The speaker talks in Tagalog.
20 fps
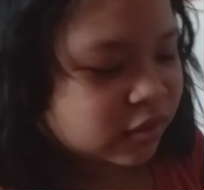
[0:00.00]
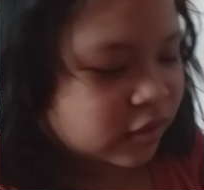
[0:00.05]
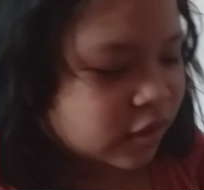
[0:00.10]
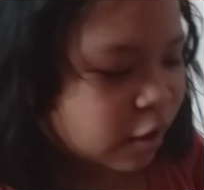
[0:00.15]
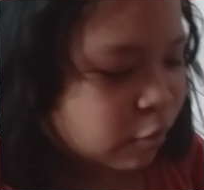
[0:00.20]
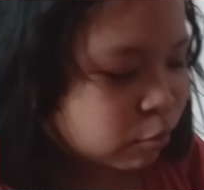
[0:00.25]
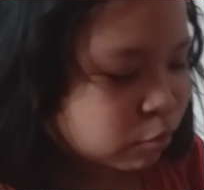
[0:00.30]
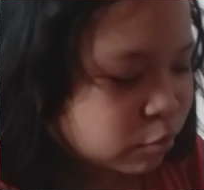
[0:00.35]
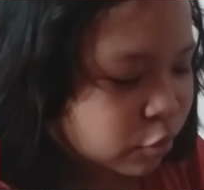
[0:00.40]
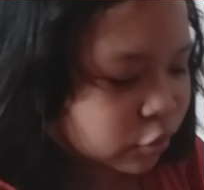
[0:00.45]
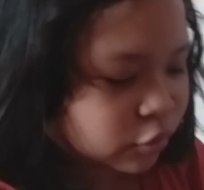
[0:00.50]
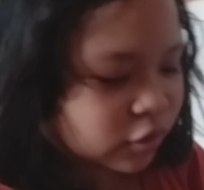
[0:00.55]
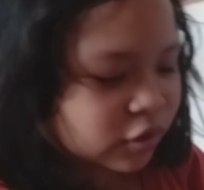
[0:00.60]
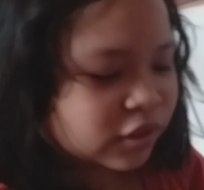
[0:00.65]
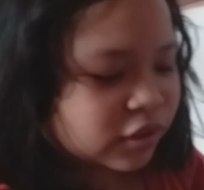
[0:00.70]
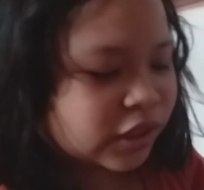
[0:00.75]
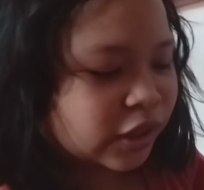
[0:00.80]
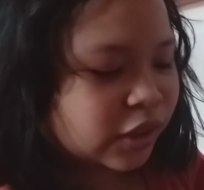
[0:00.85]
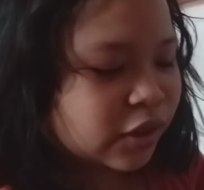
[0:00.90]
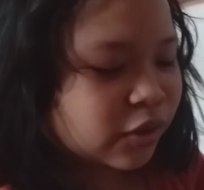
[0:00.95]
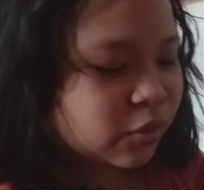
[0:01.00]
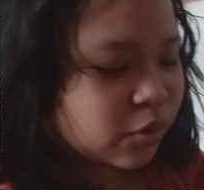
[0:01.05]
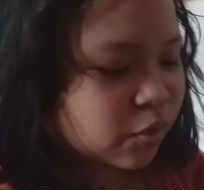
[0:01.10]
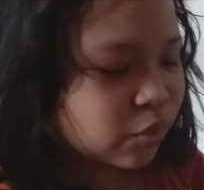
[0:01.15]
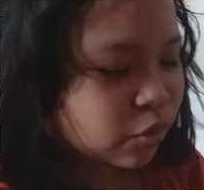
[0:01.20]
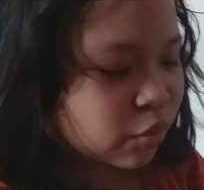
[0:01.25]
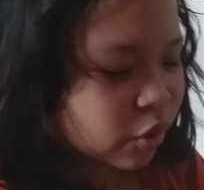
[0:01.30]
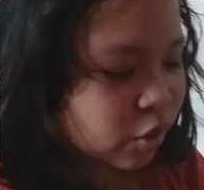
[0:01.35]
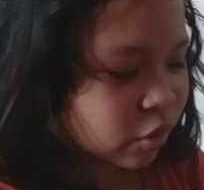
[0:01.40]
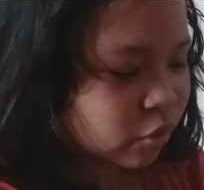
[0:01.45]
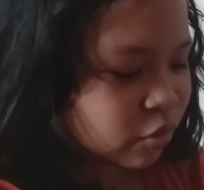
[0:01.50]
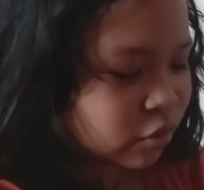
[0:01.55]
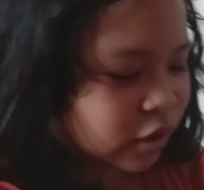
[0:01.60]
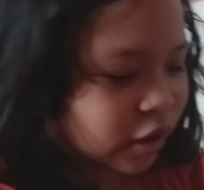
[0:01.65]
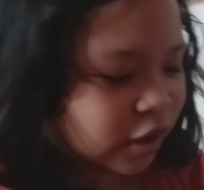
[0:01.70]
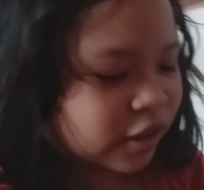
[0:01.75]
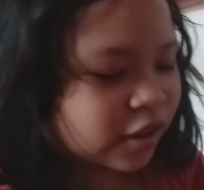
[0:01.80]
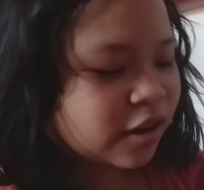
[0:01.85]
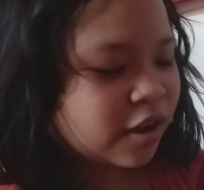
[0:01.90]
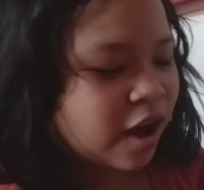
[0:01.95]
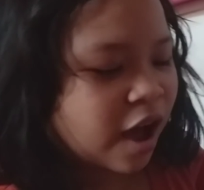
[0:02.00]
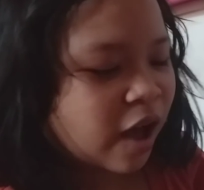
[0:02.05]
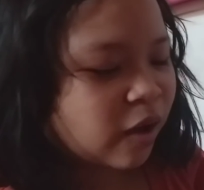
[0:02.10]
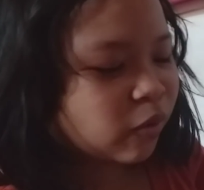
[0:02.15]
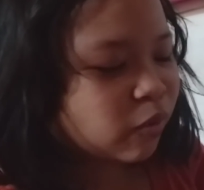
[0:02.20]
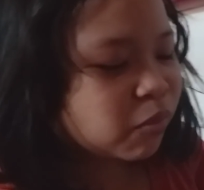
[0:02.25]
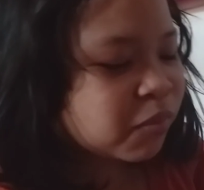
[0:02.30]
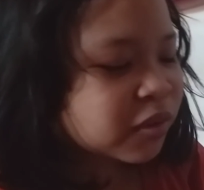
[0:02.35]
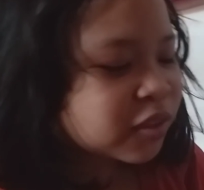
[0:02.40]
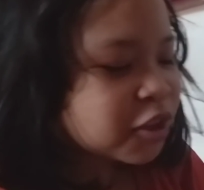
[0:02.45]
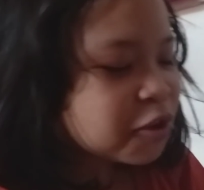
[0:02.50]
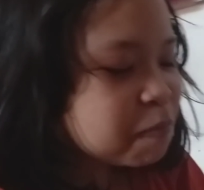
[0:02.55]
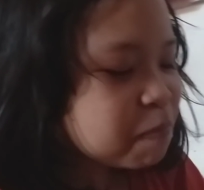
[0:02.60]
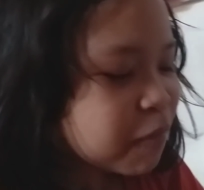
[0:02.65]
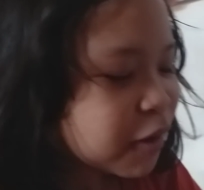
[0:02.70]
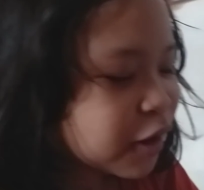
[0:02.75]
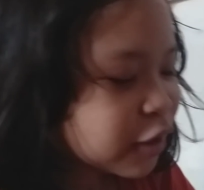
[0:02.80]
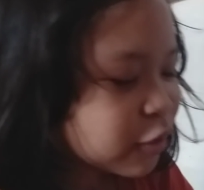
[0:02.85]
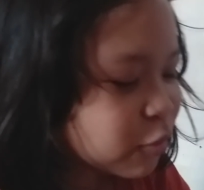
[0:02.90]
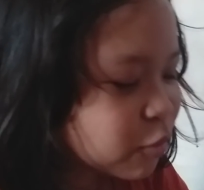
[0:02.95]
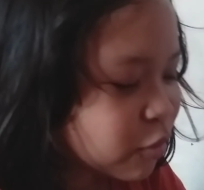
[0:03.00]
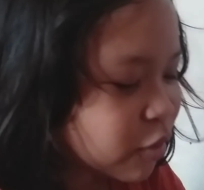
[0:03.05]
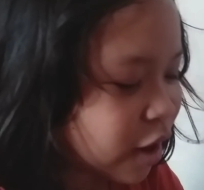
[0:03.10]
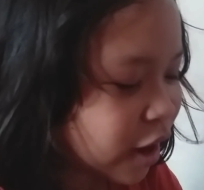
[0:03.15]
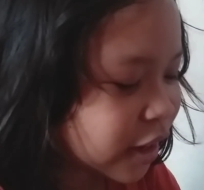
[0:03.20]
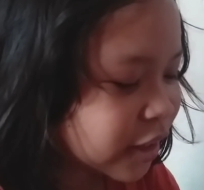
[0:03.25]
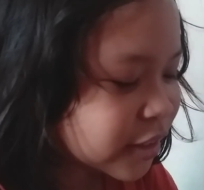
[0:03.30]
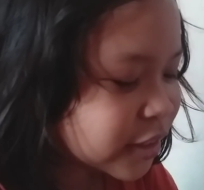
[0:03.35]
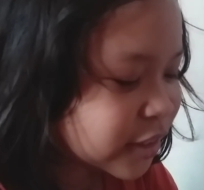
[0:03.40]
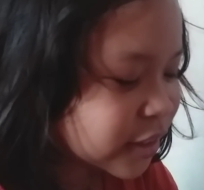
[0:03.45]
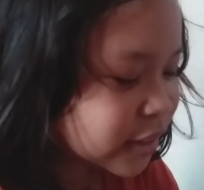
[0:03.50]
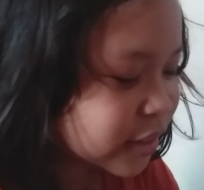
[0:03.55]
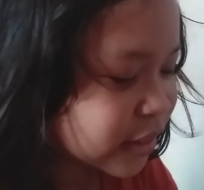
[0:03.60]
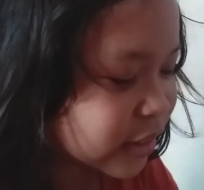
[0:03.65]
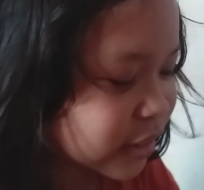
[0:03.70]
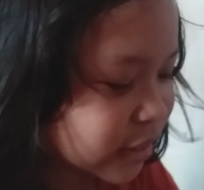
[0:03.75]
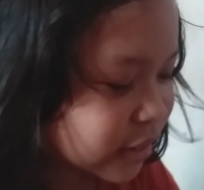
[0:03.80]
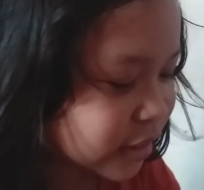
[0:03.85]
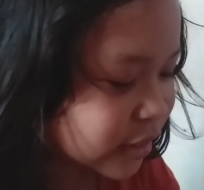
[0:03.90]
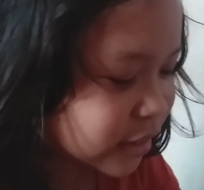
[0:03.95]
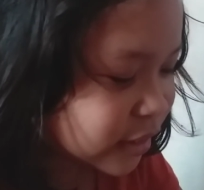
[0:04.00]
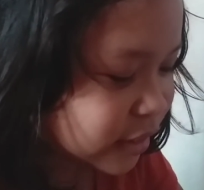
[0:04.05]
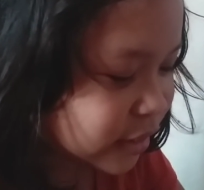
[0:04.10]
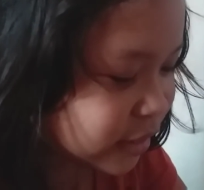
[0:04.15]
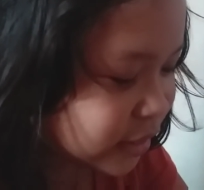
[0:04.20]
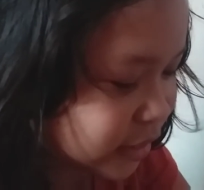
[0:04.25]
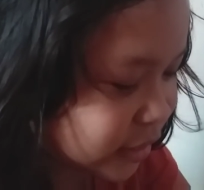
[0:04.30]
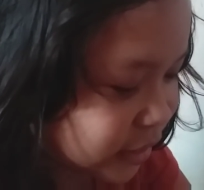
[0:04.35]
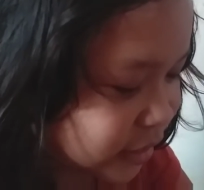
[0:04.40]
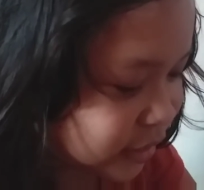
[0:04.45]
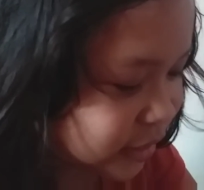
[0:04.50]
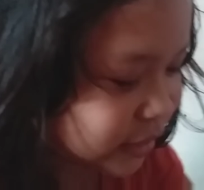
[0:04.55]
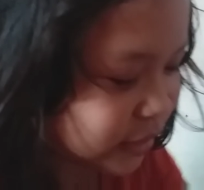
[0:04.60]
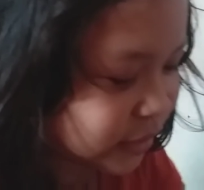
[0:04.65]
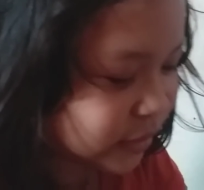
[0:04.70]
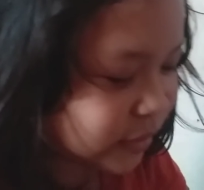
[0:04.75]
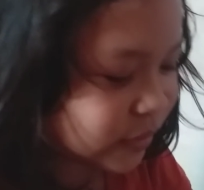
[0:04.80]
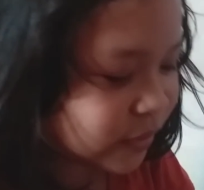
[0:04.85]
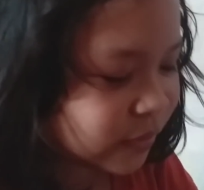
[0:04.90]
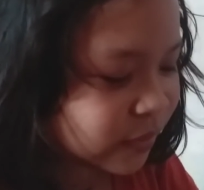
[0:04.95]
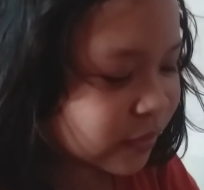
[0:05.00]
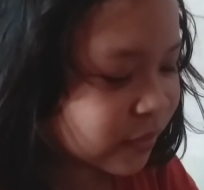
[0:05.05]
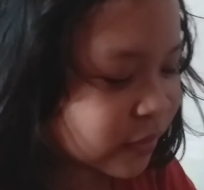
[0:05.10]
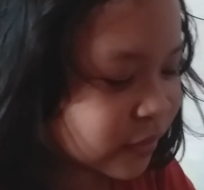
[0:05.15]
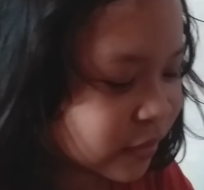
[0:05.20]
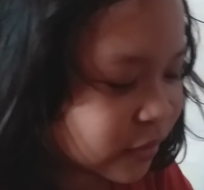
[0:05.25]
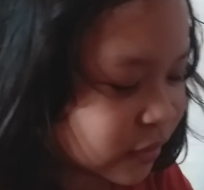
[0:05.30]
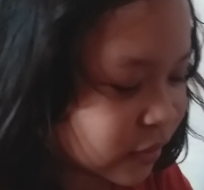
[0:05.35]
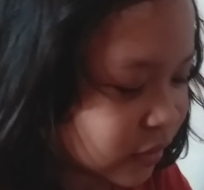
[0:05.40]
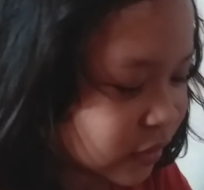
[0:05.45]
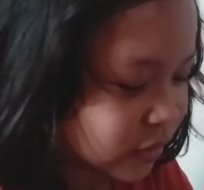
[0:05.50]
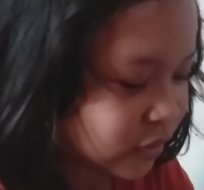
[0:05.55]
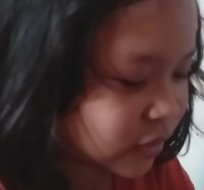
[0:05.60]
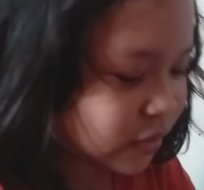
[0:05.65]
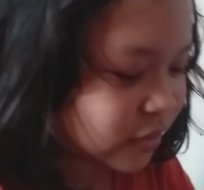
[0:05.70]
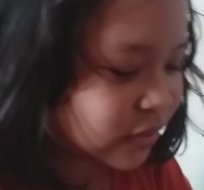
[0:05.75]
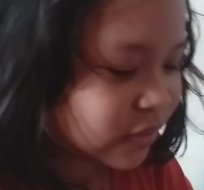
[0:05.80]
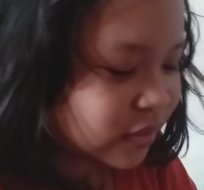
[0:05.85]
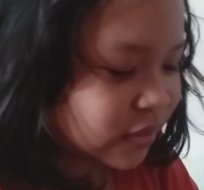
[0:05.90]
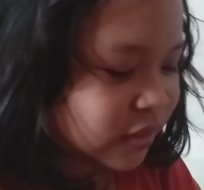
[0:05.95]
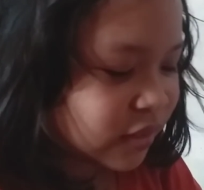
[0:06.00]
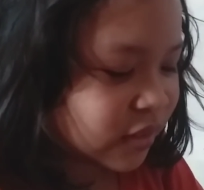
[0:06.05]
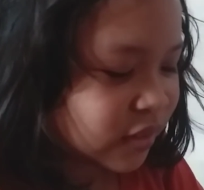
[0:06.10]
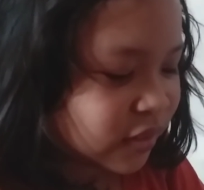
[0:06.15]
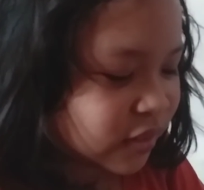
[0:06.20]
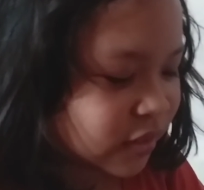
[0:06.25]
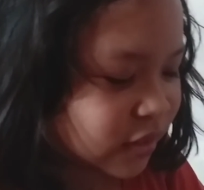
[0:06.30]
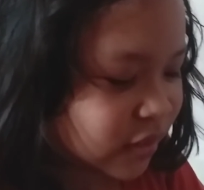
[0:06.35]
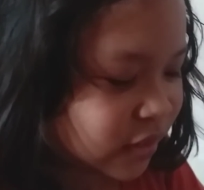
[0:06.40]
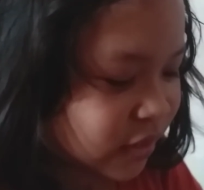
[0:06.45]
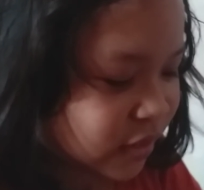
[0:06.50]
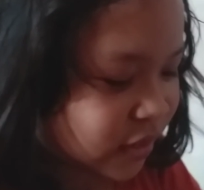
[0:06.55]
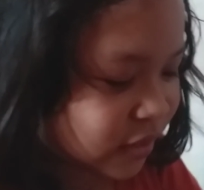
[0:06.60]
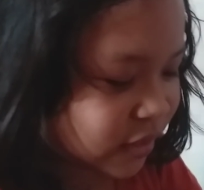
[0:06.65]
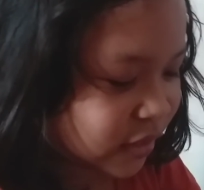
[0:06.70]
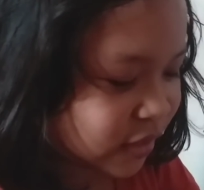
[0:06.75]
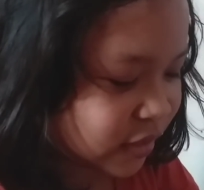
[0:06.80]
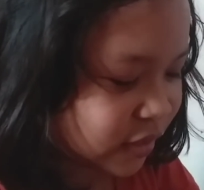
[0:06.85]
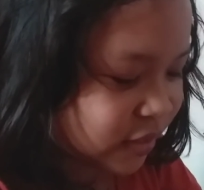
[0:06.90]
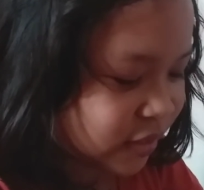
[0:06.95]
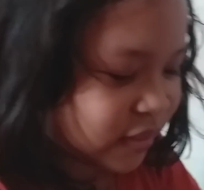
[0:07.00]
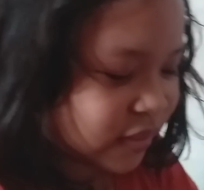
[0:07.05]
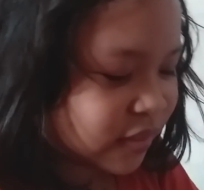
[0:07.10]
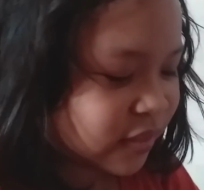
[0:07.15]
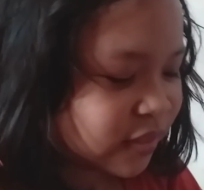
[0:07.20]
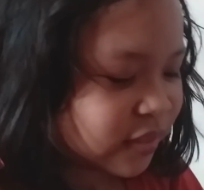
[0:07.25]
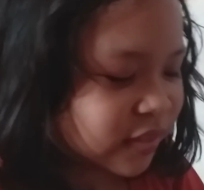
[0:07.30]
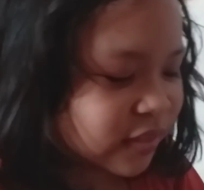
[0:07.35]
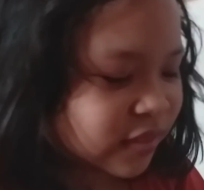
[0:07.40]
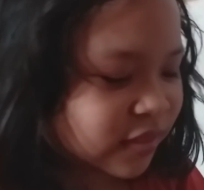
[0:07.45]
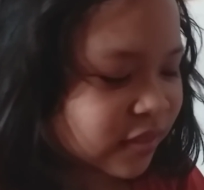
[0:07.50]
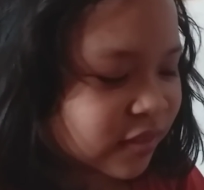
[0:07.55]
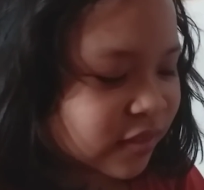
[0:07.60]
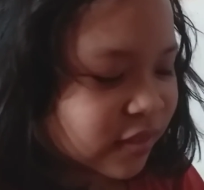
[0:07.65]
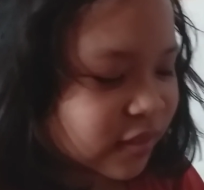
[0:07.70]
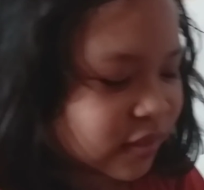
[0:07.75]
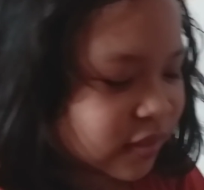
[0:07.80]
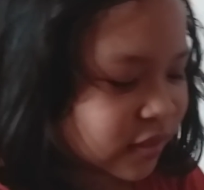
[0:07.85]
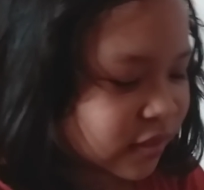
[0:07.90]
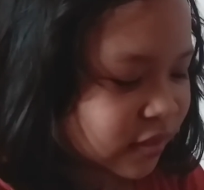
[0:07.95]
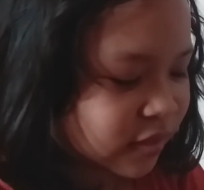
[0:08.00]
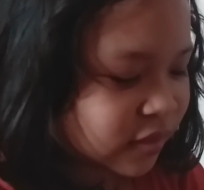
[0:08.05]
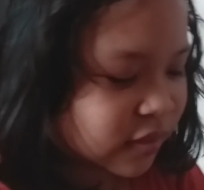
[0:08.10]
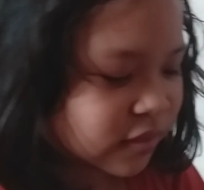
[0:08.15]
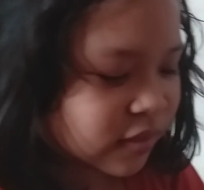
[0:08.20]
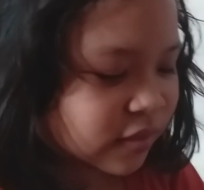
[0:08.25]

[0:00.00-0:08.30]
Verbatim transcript: Ambot kinsay nagluto to ken ako matik palit og oh, ice. Ice ra imong paliton. Mm. Yeah, di siya mo tong pansit katong yellow.